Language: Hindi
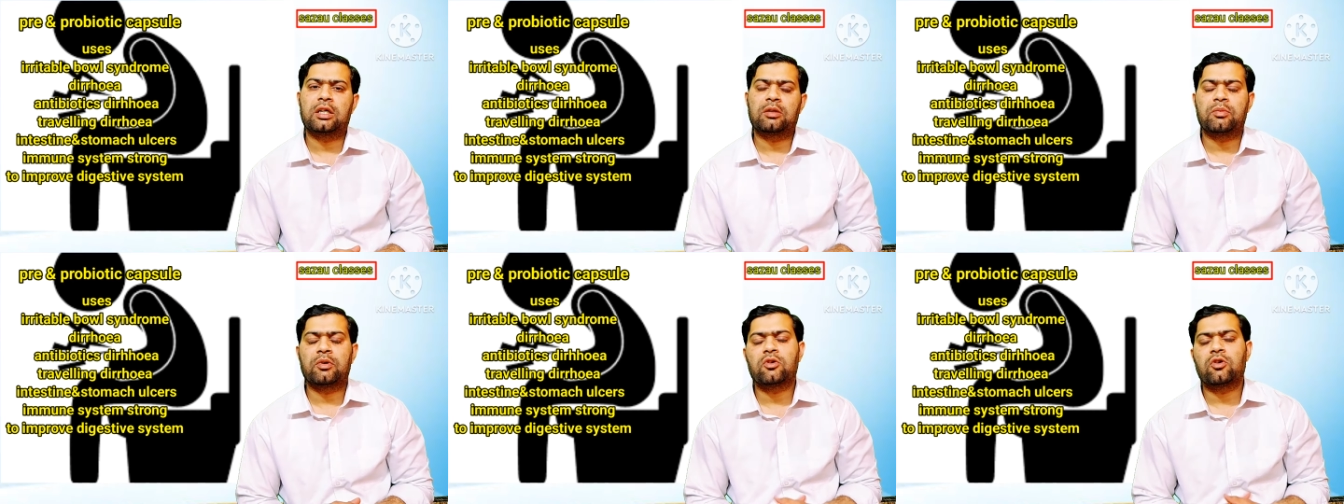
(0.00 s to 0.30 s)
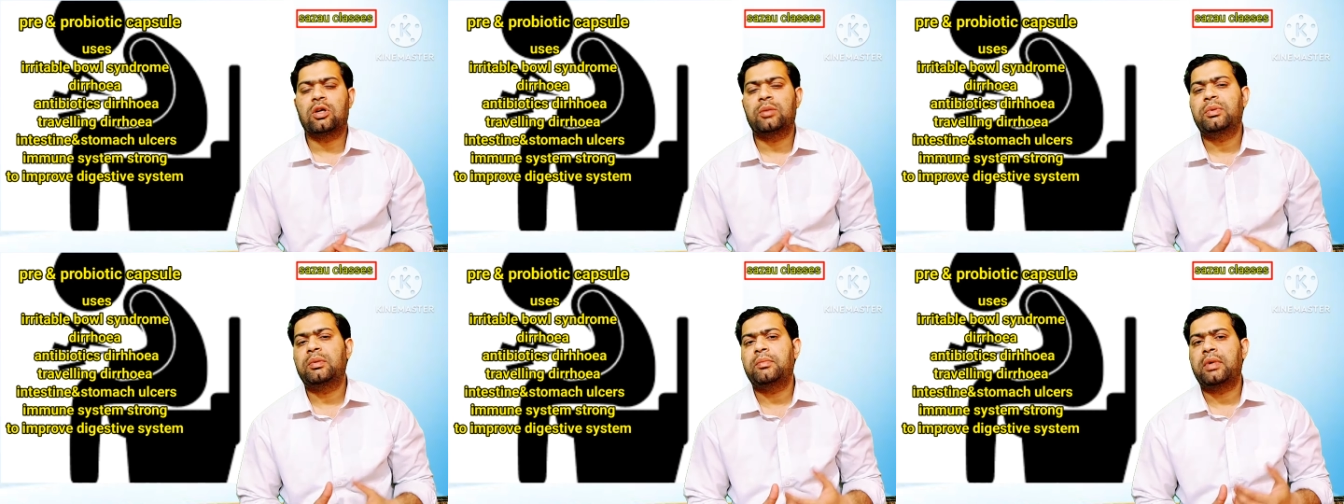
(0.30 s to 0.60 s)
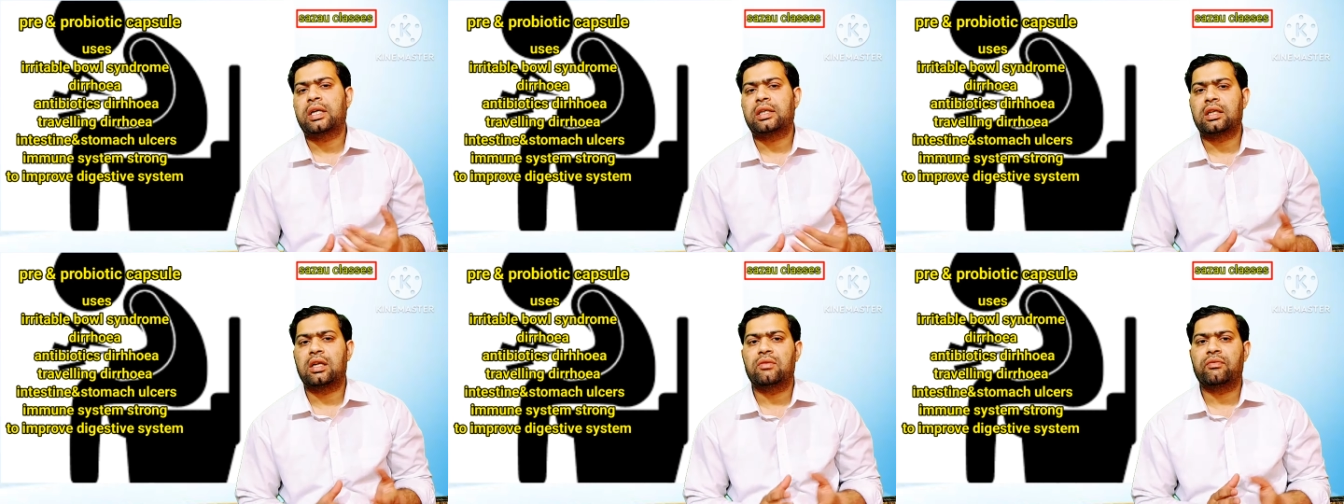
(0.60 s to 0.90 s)
पेट में कोई भी
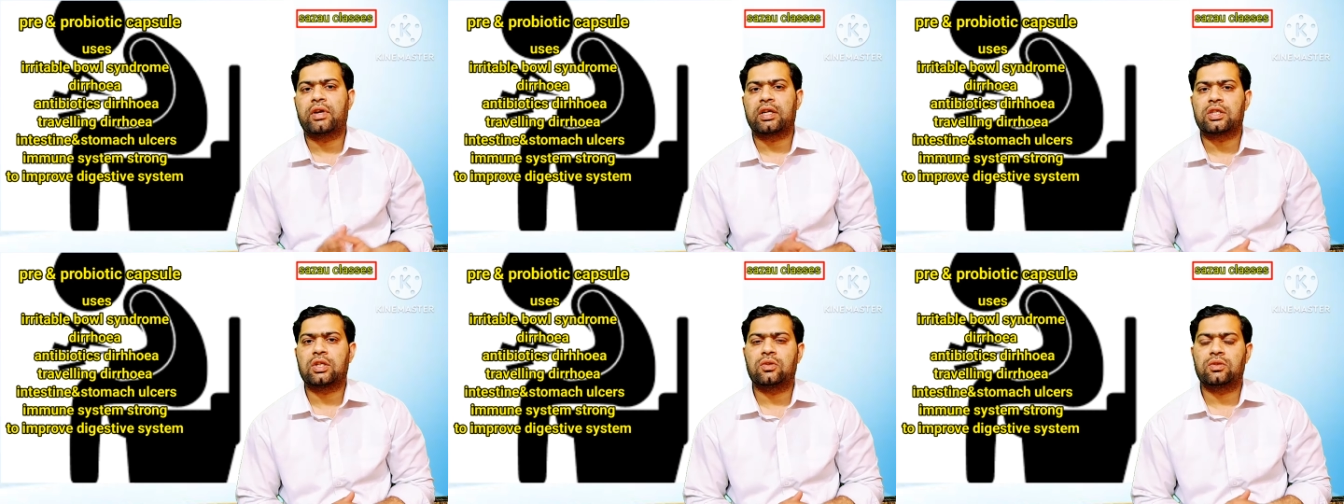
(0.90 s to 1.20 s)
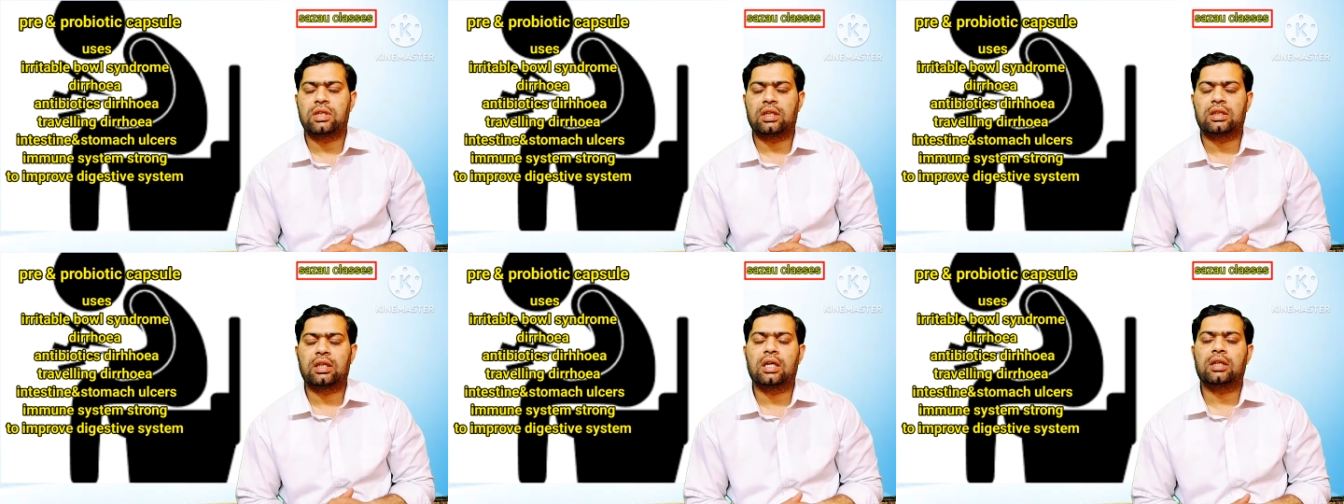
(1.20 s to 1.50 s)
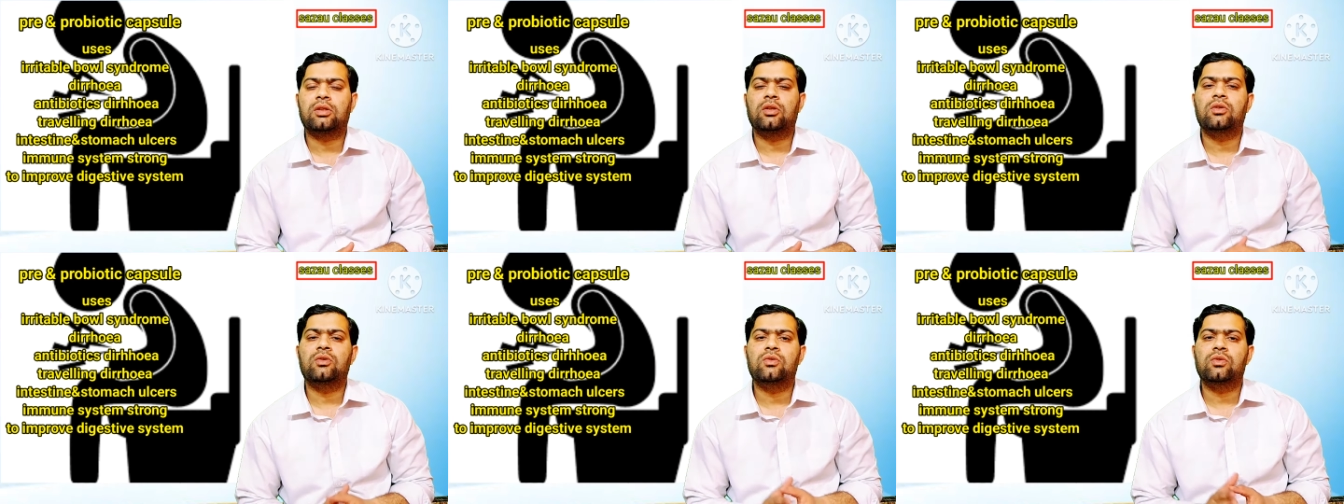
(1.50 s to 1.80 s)
बैक्टीरियल इन्फेक्शन हो
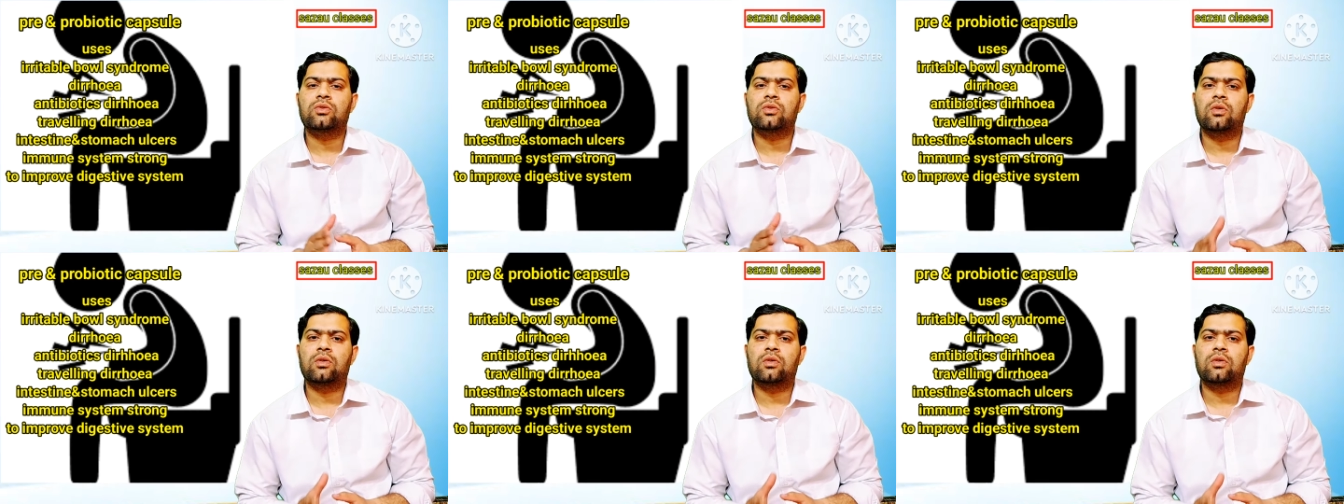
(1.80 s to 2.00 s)
जाता है तो